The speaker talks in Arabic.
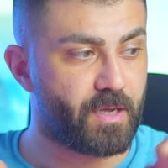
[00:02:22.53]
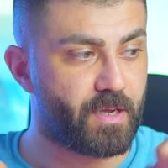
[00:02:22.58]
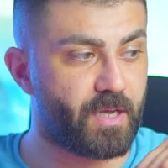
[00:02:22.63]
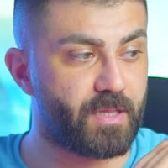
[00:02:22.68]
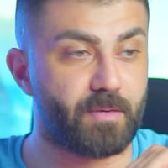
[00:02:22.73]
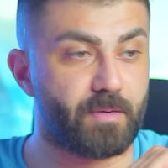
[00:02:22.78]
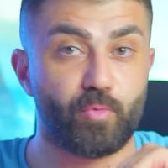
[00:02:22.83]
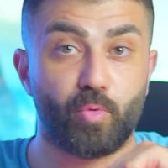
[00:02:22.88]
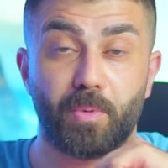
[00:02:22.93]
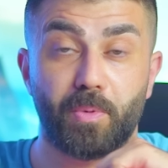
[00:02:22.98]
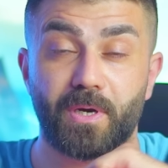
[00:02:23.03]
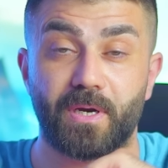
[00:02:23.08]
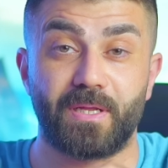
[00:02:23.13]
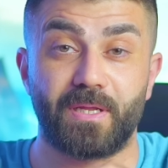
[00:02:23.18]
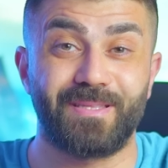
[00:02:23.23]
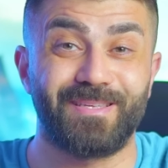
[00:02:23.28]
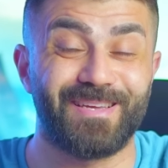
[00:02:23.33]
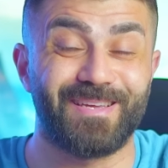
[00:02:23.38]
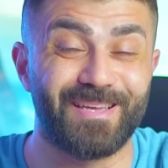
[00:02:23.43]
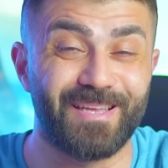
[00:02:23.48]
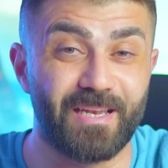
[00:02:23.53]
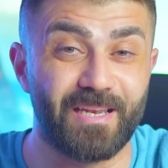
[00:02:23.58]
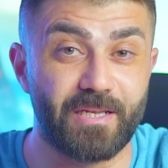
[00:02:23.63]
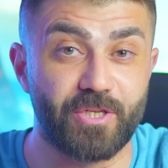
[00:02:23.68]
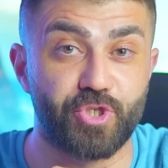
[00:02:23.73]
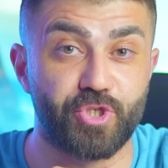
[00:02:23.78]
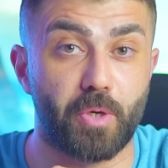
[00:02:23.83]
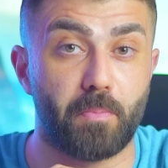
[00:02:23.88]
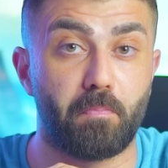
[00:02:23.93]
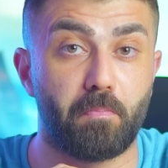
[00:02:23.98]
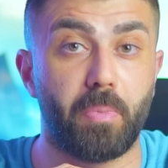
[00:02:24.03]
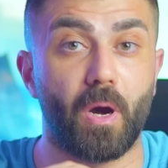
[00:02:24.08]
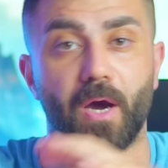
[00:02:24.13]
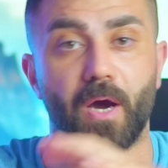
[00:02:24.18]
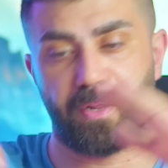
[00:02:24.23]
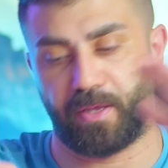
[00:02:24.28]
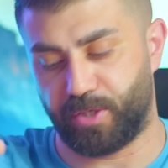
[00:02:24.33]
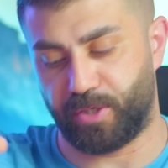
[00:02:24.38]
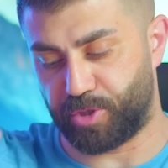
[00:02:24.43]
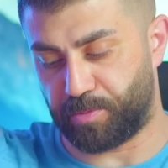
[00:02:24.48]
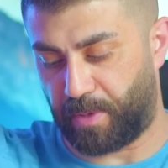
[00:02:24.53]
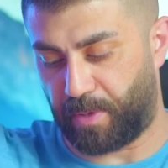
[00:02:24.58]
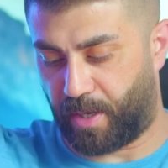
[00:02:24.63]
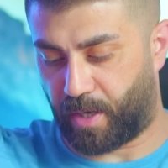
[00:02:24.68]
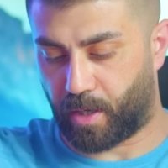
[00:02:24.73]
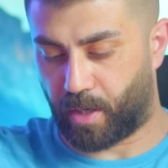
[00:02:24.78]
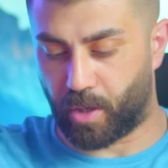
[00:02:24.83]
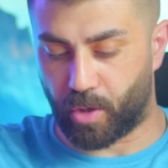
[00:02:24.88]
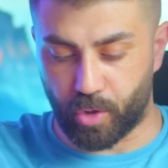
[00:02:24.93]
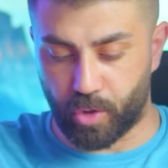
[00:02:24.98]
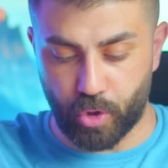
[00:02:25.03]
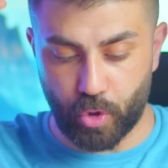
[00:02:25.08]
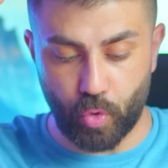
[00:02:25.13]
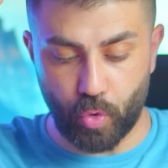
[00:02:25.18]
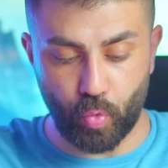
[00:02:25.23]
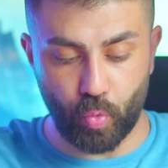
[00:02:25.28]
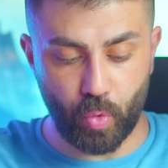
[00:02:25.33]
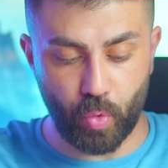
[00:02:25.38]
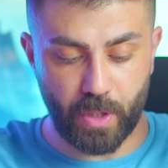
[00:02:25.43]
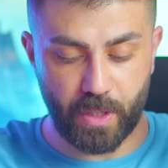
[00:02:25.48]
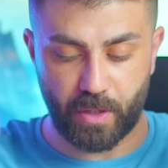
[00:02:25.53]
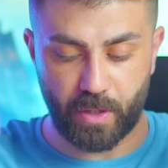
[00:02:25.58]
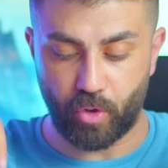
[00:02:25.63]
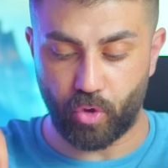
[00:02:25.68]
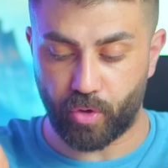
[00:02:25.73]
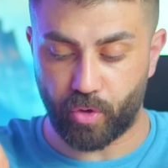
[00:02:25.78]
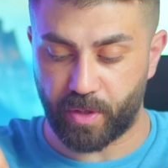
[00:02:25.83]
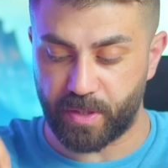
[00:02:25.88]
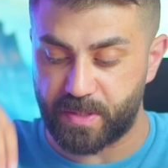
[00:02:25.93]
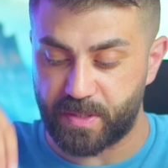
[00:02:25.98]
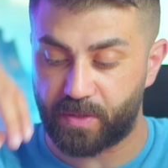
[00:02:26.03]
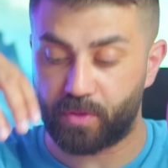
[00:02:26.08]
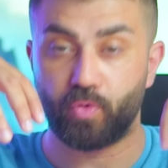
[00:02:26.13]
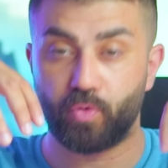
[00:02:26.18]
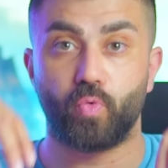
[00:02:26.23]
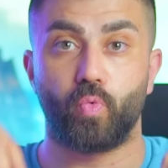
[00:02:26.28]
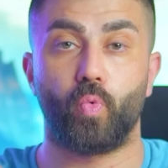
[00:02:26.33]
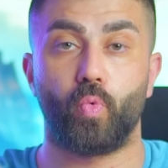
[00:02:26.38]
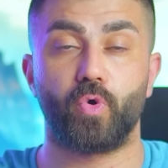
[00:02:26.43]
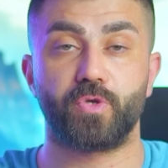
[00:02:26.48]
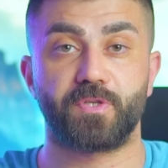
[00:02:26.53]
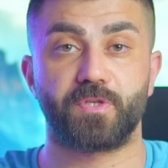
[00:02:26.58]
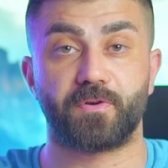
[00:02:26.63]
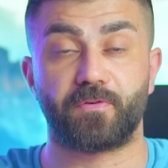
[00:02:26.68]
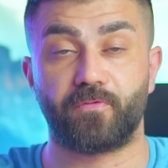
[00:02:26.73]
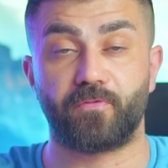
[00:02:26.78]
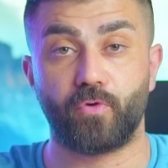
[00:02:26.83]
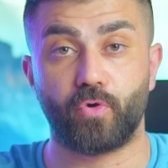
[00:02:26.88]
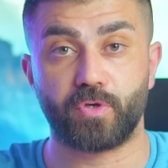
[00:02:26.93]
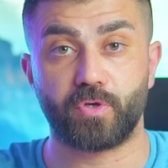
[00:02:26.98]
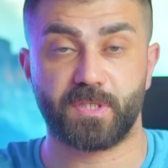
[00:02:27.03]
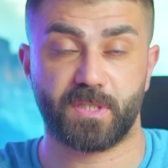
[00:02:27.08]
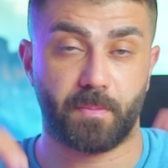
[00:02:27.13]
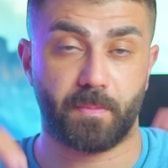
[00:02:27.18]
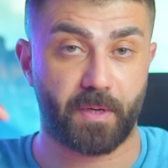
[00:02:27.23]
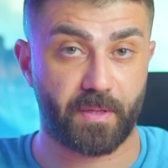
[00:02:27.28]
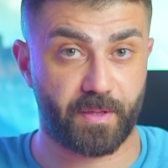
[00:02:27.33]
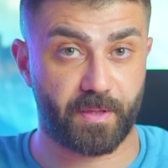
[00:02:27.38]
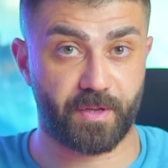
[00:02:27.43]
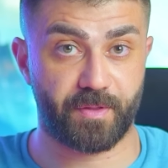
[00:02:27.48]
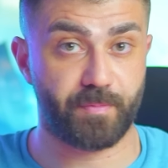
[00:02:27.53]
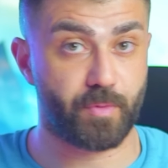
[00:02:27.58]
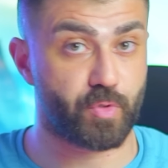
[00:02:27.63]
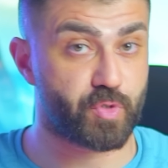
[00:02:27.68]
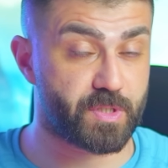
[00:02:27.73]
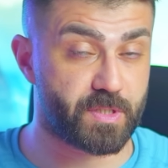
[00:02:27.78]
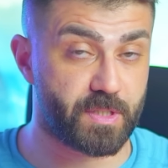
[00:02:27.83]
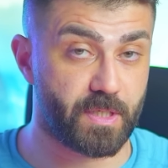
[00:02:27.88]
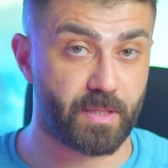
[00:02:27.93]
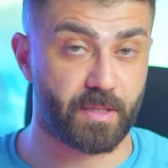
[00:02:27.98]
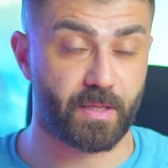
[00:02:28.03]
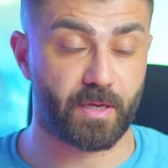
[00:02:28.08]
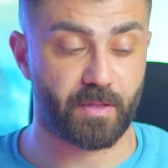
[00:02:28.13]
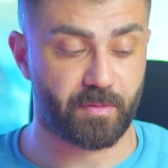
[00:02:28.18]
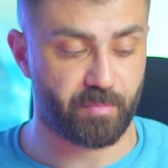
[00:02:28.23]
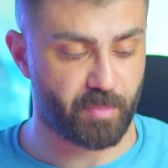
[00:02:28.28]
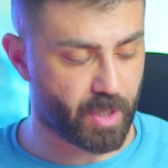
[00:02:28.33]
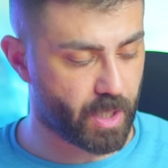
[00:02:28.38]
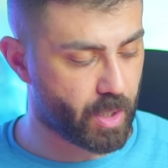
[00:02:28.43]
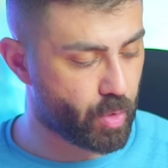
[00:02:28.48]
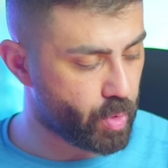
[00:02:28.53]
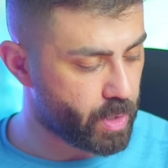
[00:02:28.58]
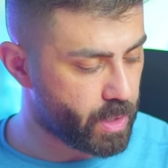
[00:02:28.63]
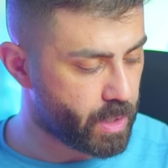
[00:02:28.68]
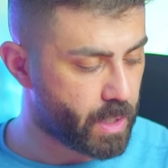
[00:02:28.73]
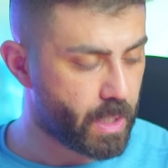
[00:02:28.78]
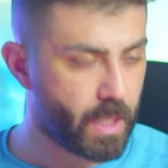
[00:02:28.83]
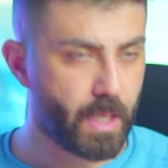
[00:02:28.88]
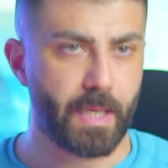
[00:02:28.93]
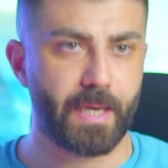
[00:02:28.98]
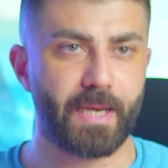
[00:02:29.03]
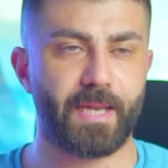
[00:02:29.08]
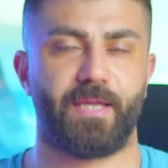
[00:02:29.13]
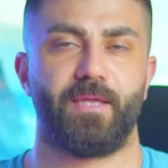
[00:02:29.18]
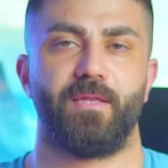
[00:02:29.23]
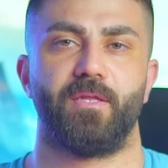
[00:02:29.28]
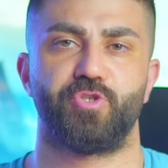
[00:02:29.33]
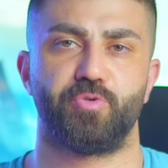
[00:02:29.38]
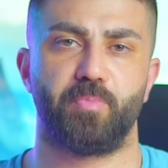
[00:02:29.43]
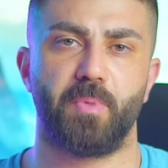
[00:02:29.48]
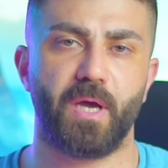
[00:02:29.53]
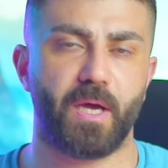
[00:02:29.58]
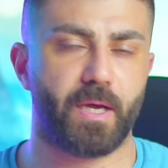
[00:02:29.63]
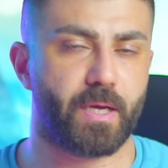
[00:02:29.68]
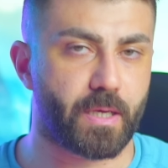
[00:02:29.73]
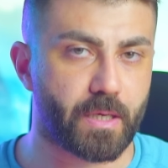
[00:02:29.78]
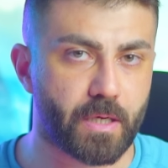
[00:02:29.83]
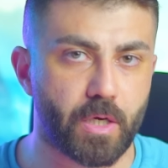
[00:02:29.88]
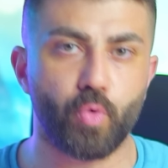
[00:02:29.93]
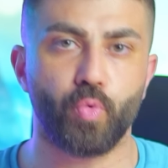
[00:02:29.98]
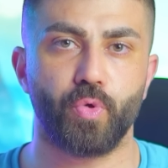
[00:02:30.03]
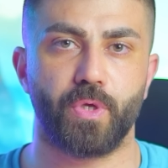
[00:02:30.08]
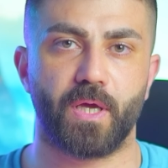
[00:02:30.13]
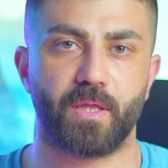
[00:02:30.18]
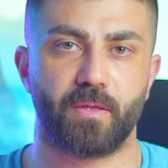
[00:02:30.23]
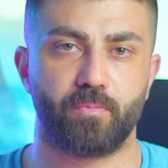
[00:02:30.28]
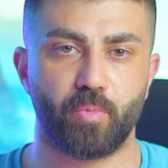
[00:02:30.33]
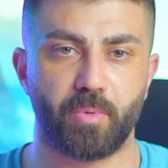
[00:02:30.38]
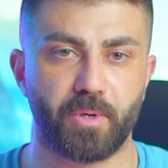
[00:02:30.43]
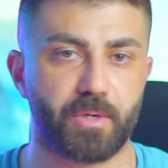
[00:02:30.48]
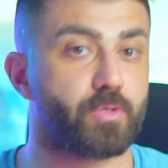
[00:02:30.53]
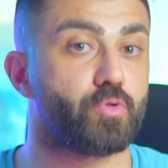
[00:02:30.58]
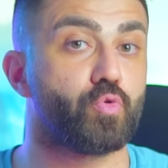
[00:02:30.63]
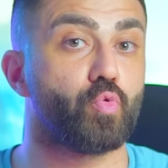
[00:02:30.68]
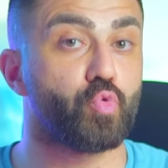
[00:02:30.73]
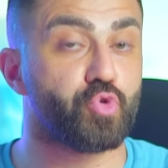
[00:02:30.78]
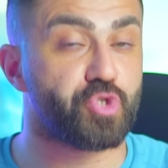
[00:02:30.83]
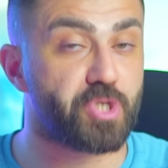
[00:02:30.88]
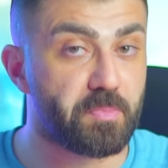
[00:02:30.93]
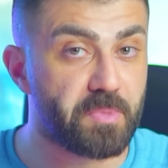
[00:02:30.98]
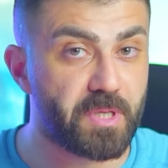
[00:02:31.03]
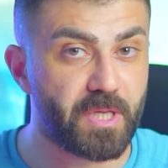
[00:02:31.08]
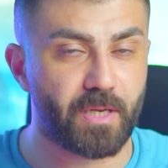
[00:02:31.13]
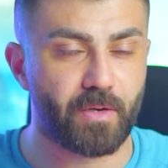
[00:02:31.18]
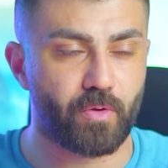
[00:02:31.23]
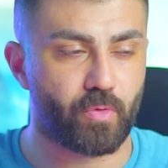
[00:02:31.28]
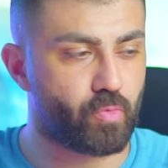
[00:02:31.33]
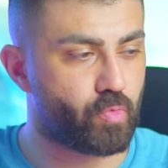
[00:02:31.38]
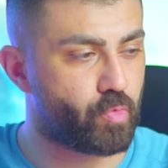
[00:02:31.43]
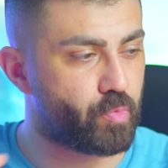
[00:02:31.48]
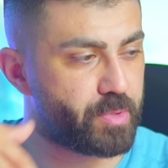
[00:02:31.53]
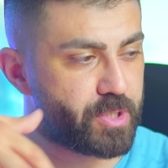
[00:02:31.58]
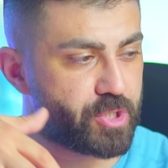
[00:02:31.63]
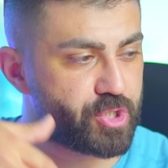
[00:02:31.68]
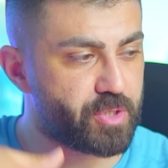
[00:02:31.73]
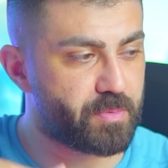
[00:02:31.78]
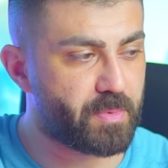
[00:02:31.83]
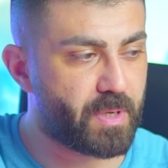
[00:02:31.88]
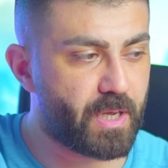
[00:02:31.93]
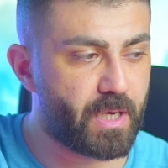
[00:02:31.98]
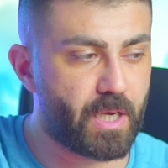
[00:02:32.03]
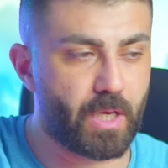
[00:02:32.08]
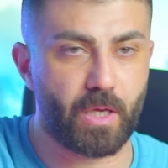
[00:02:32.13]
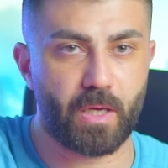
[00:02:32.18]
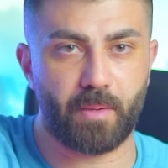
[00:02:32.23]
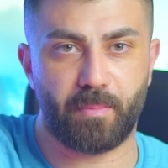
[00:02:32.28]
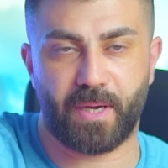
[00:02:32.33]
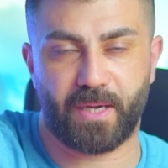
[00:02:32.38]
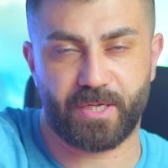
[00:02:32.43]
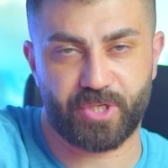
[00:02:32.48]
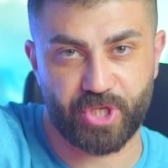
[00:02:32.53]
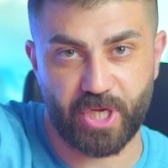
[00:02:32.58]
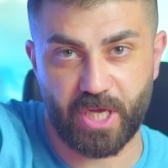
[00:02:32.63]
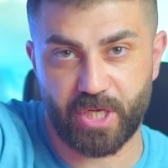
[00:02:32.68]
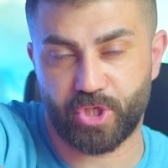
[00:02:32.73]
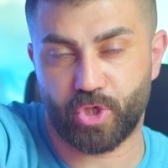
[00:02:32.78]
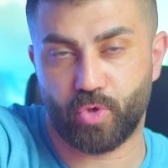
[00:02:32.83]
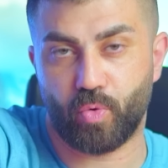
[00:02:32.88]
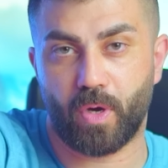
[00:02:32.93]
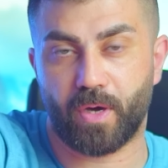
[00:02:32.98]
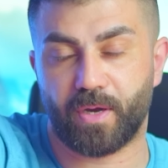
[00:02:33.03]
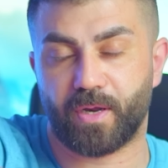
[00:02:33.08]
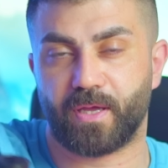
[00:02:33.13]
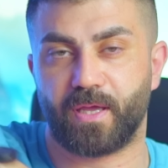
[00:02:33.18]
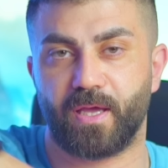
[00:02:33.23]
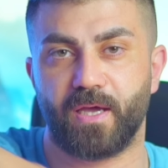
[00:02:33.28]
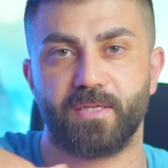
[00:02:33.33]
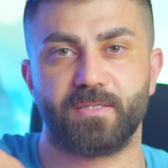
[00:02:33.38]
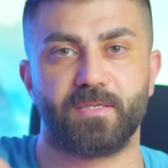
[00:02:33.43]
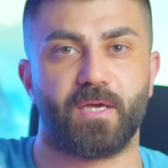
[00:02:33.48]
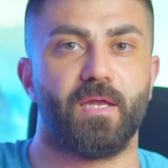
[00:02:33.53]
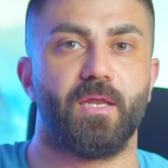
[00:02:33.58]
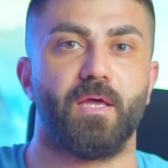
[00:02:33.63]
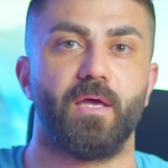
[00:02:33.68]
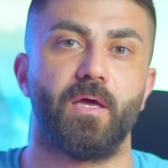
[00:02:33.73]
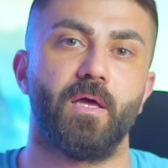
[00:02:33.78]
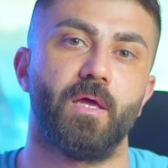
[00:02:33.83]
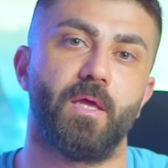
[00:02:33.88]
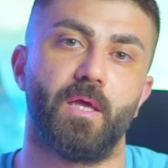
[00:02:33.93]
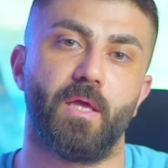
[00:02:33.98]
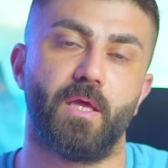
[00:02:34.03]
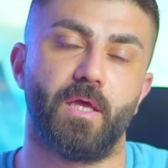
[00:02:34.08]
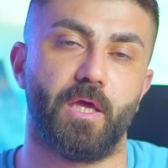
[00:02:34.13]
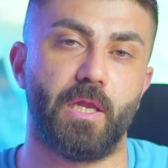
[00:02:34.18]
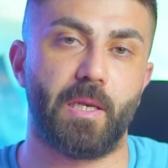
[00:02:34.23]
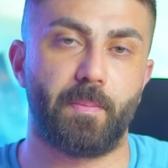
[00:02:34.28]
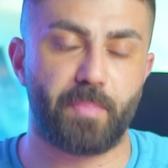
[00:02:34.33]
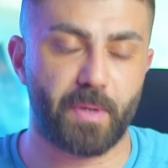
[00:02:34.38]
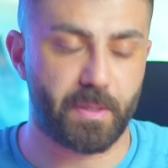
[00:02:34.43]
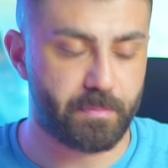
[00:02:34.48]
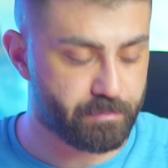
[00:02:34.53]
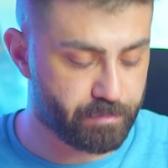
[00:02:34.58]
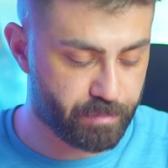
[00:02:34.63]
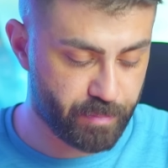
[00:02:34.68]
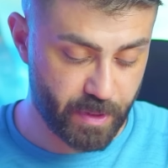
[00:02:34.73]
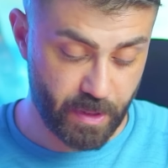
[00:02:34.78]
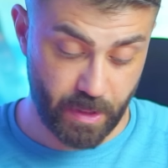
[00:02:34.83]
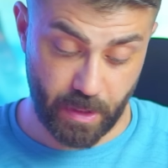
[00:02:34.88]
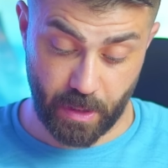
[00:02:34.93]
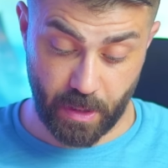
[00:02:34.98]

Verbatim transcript: هذا المبرد الجبار يا جماعه اللي هو اورس ووتر فورس طبعا 360 ثلاث مراوح لكن يا جماعه قوي هذا المبرد وجميل وبيجي مع مع شاشه وحركات على البمب